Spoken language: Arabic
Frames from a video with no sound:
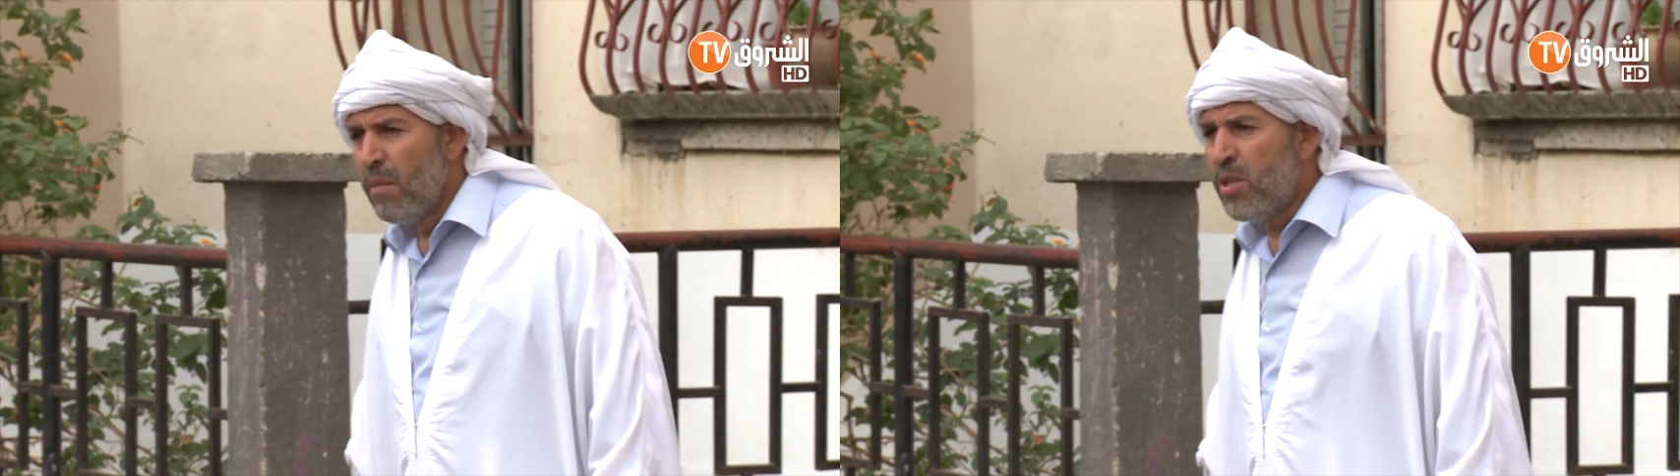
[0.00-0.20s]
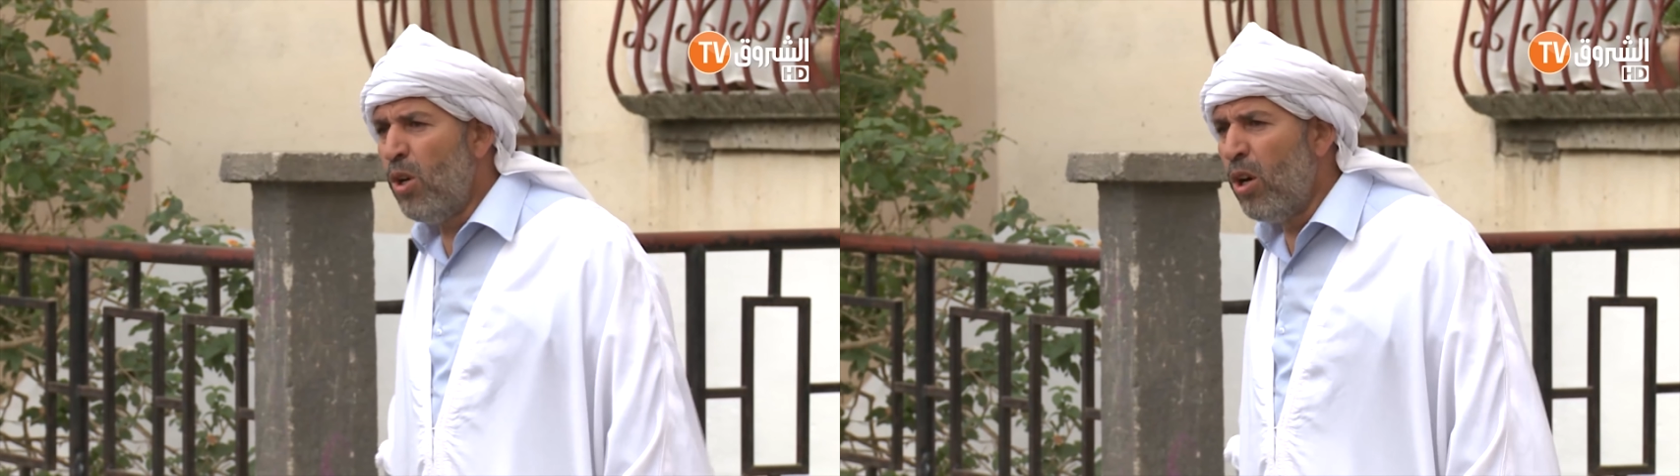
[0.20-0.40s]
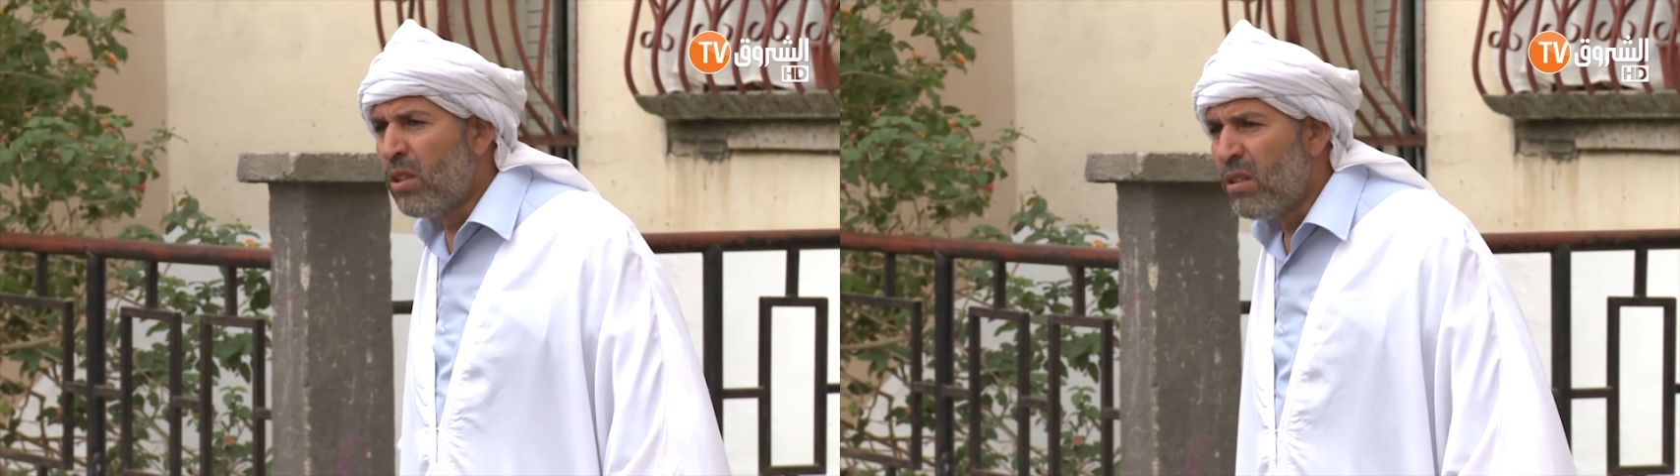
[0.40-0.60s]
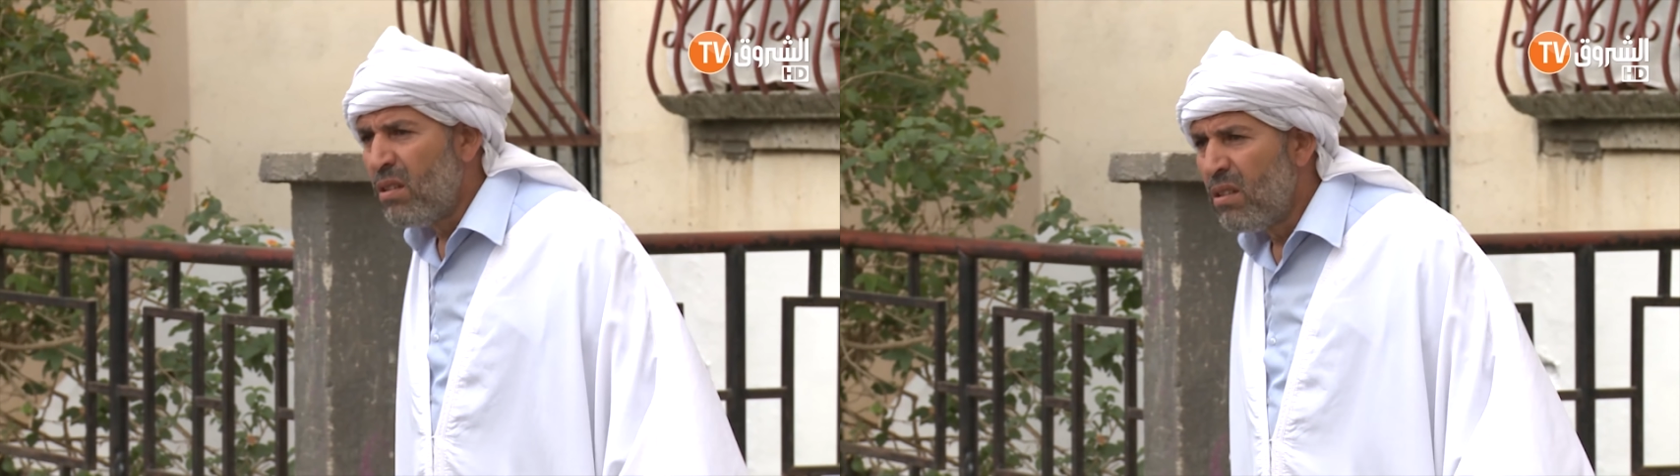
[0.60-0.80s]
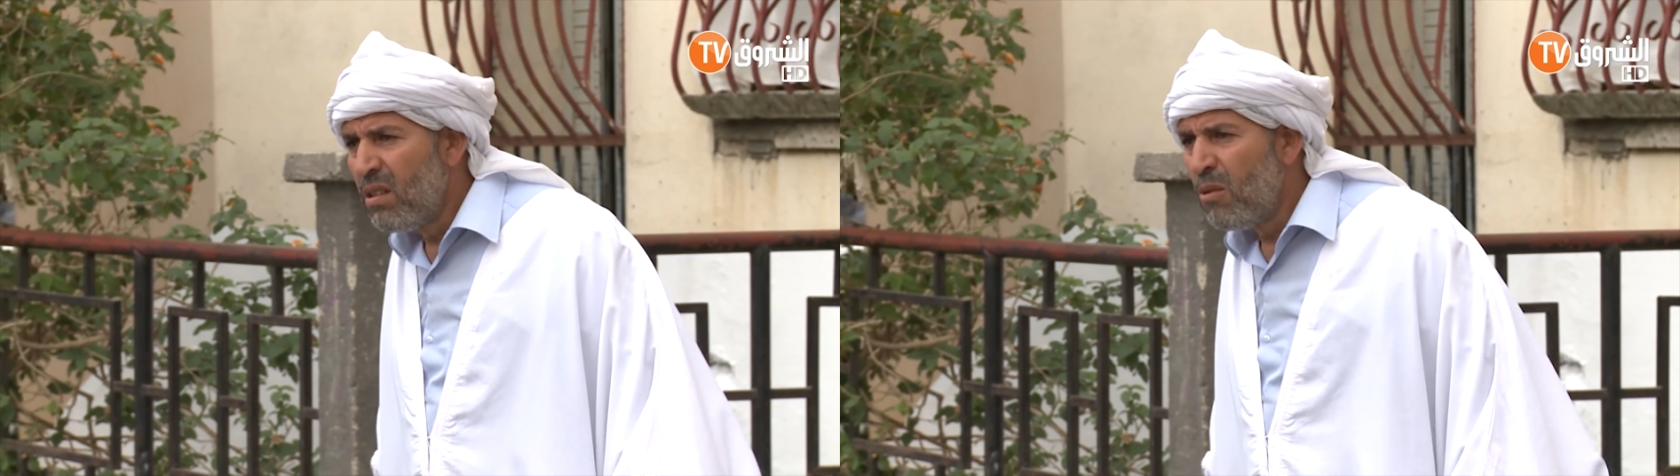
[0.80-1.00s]
مسعود
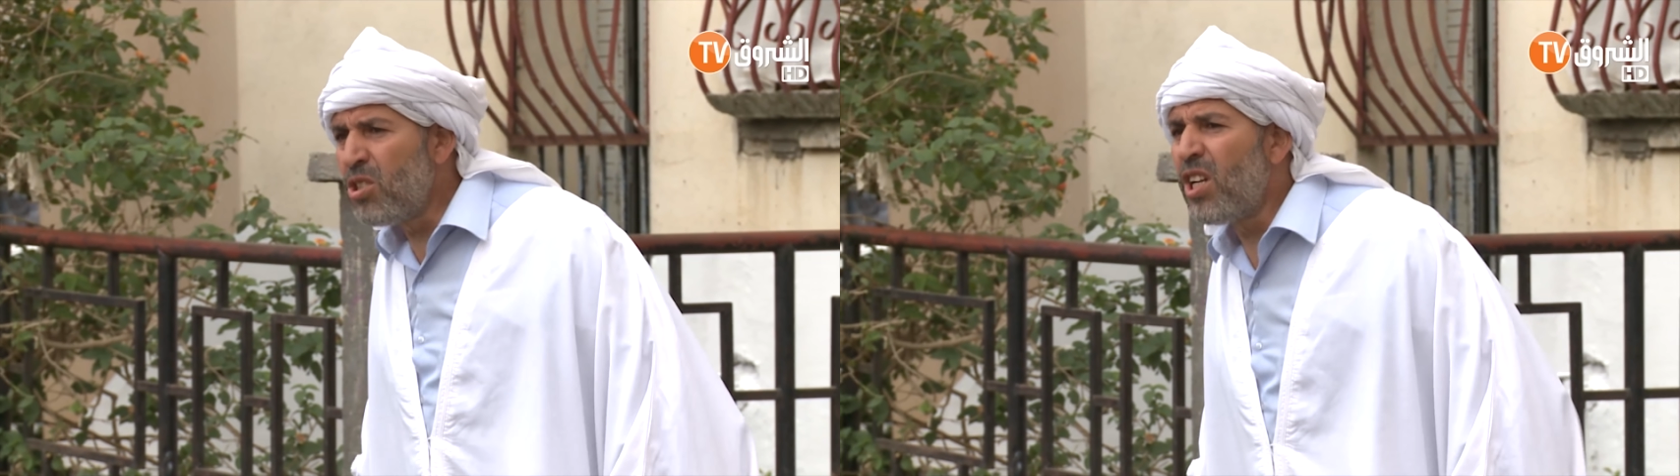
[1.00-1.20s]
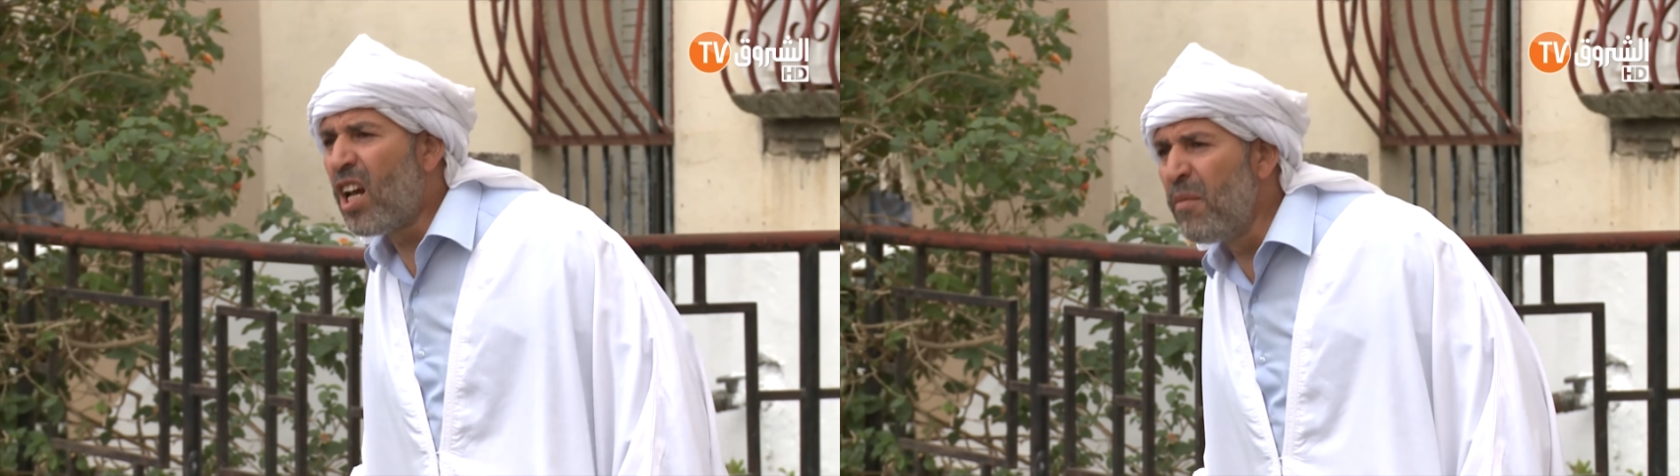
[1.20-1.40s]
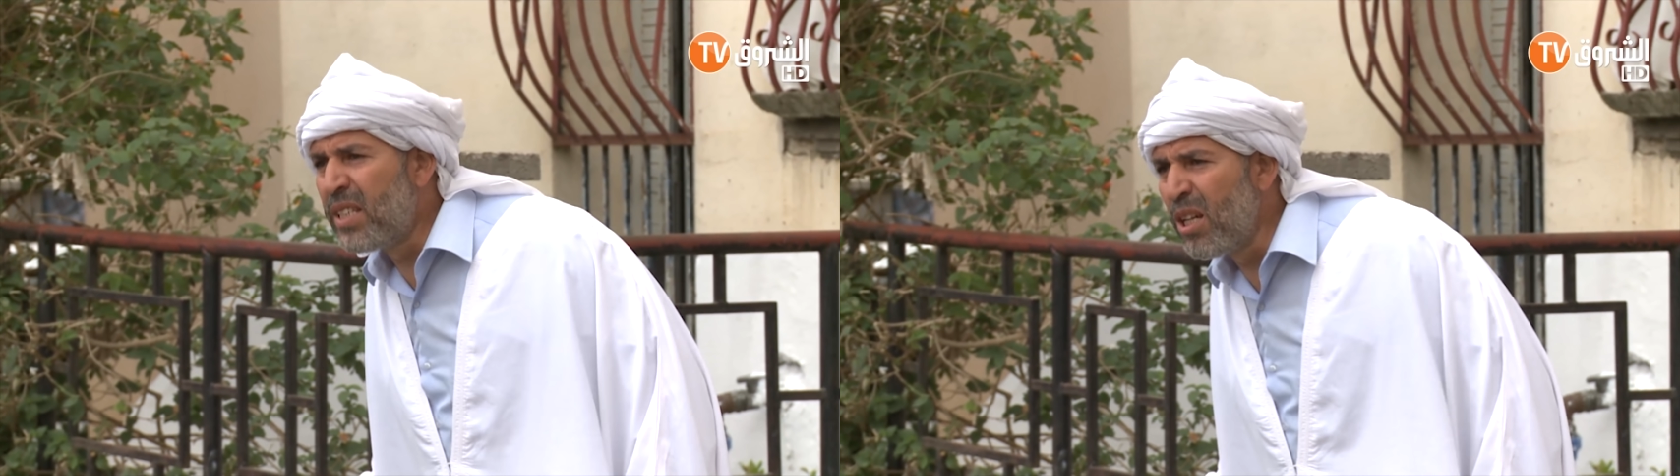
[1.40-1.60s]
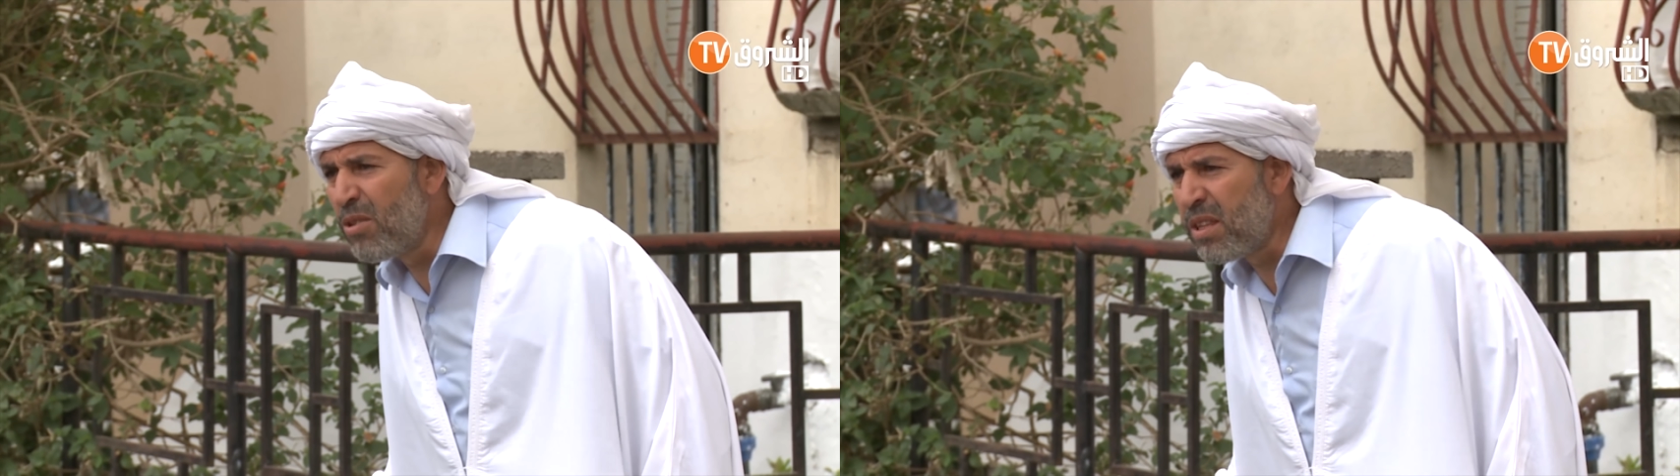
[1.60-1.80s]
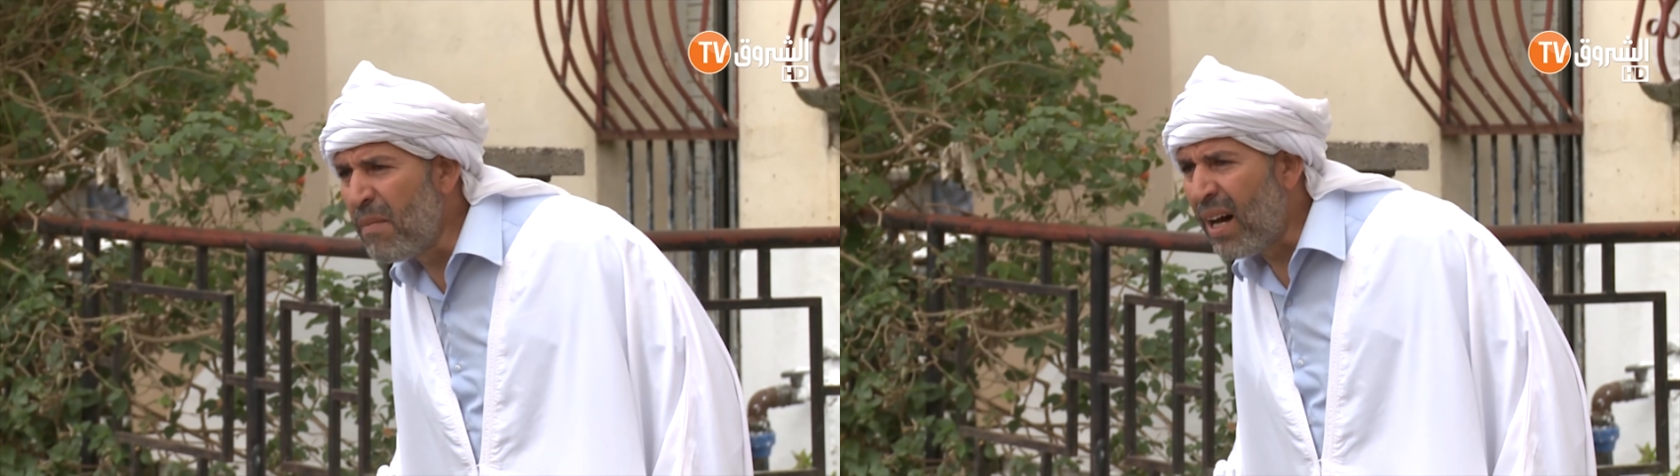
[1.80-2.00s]
واش راكم
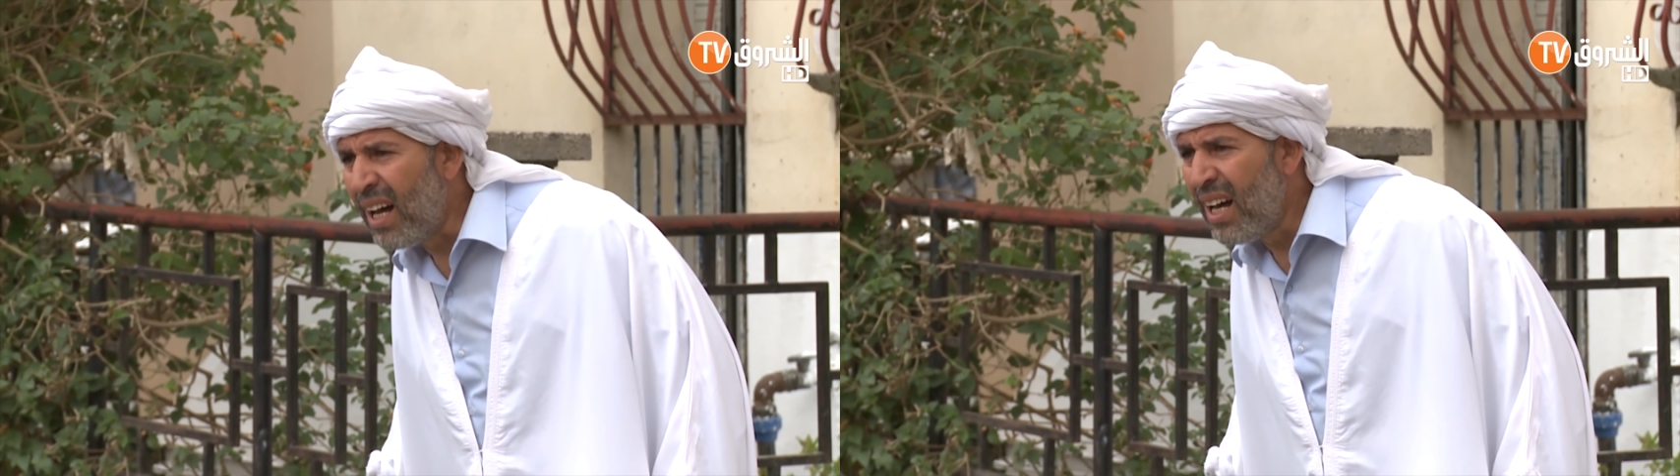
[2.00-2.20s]
ديروا ثما